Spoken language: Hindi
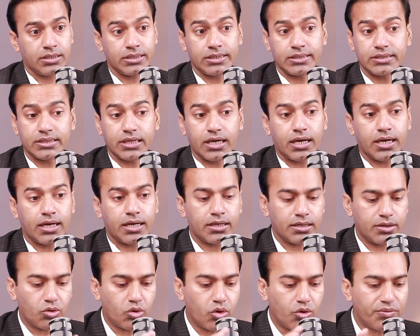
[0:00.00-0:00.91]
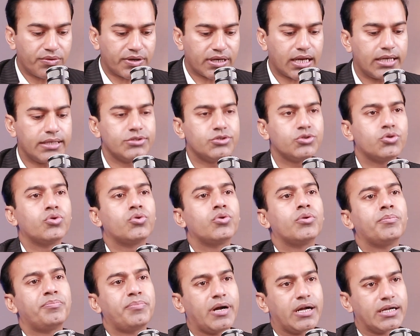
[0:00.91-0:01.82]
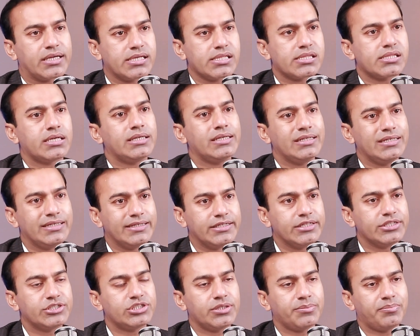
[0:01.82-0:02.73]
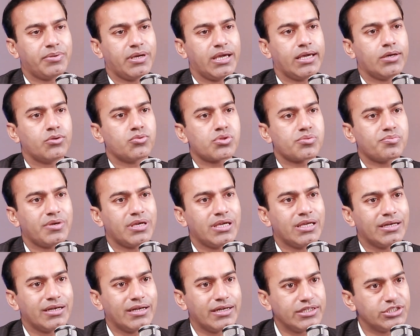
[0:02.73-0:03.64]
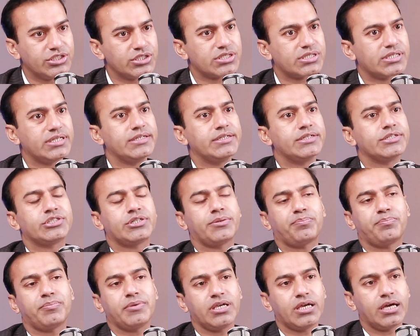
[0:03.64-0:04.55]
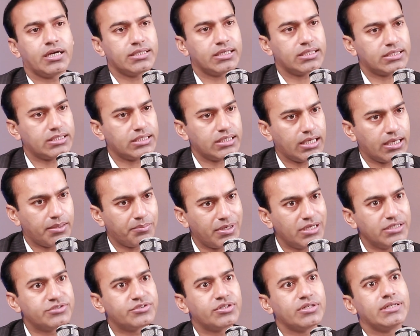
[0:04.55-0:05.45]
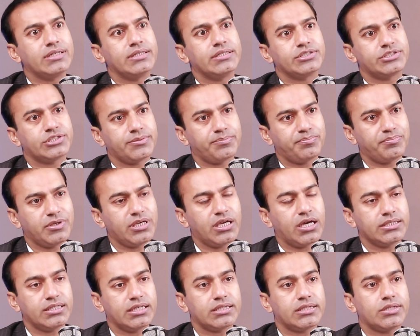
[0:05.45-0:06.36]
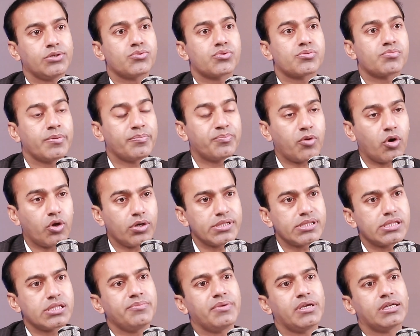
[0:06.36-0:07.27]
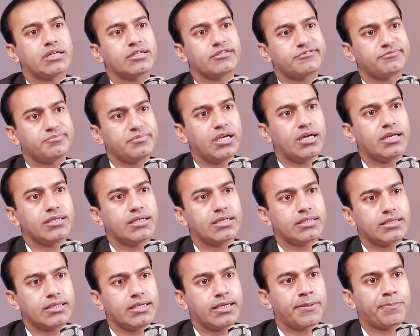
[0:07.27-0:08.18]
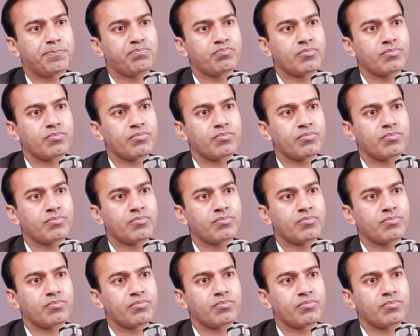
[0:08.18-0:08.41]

या ओवरऑल जो पाकिस्तानी लीडरशिप है उसमें रिलीजियस लीडरशिप भी आ जाती है मिलिट्री लीडरशिप भी आ जाती है उसमें पॉलिसी मेकर्स भी आ जाते हैं